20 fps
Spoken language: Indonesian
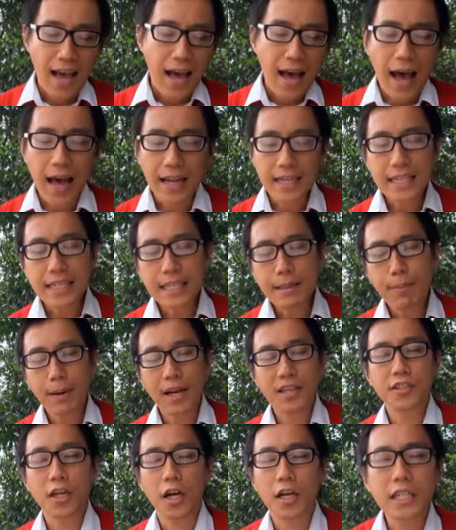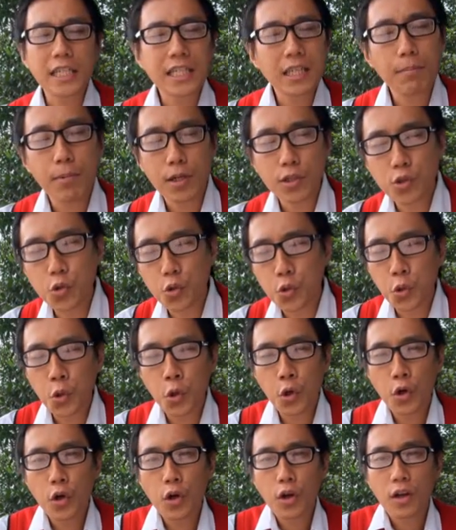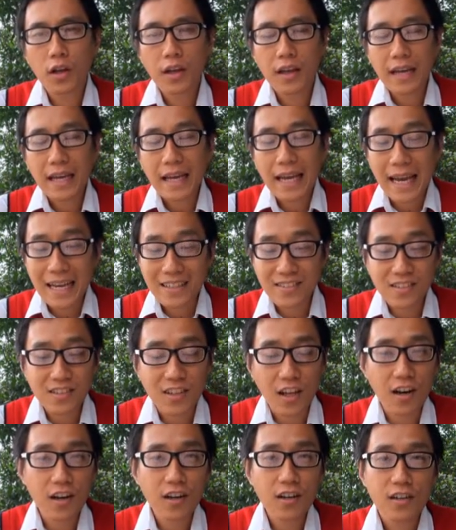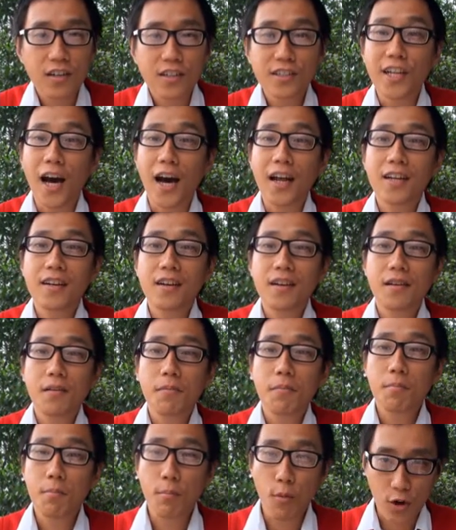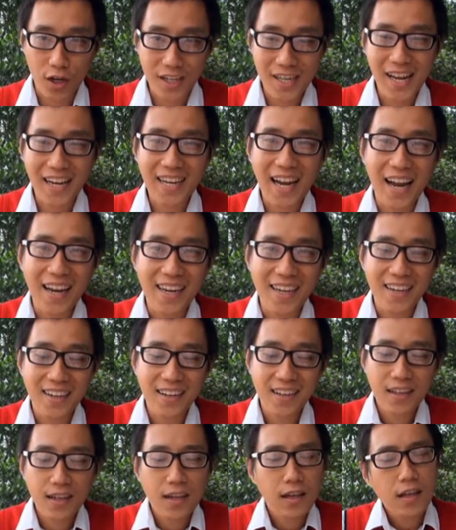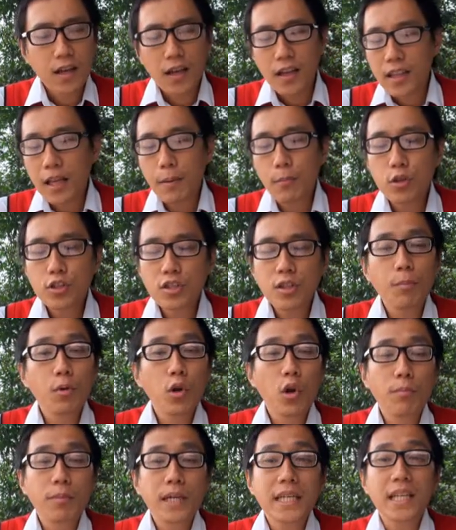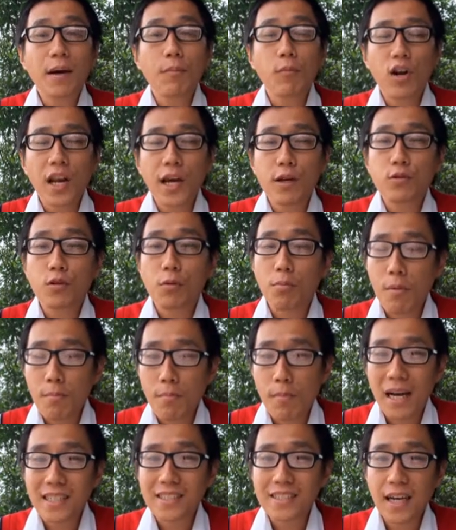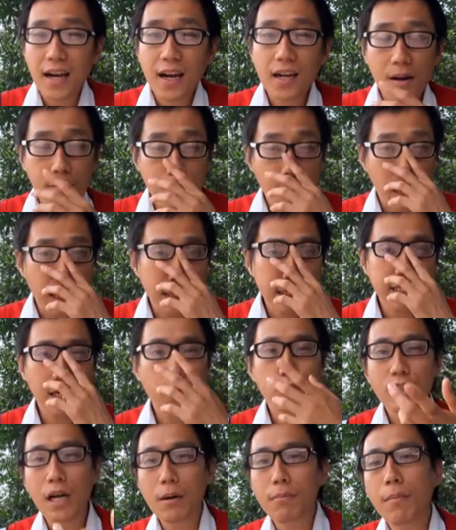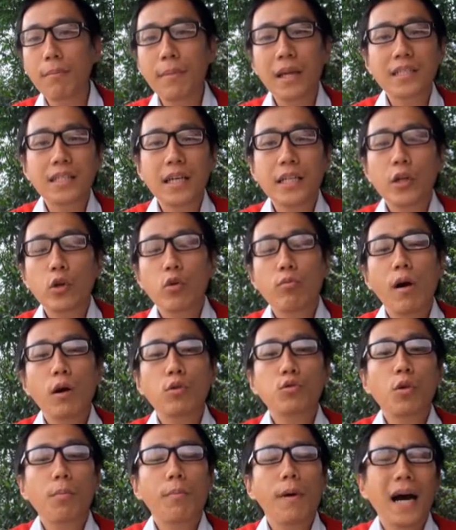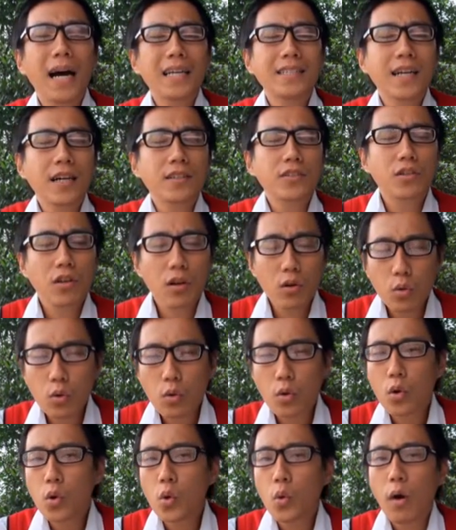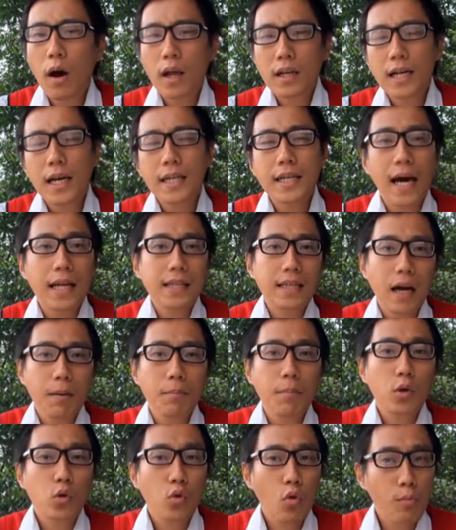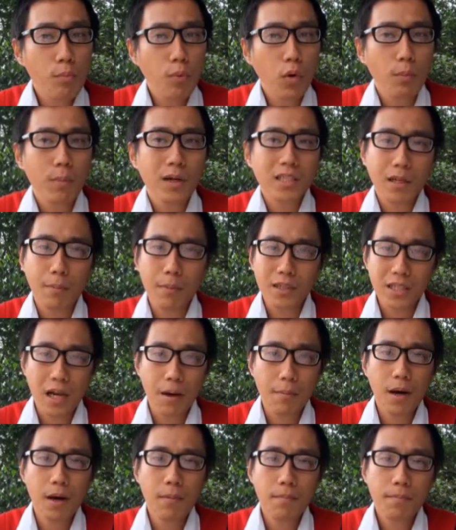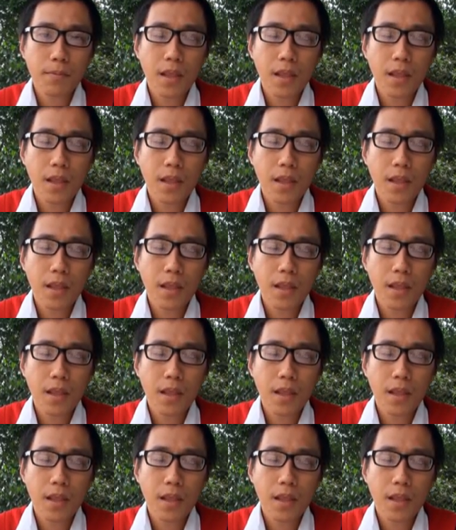Hari ini pelajaran kita berjudul Esther dan Mordekai. Namun sebelum kita mulai untuk membaca, kembali saya undang pemirsa di rumah untuk mengajak seluruh keluarga datang berkumpul bersama-sama.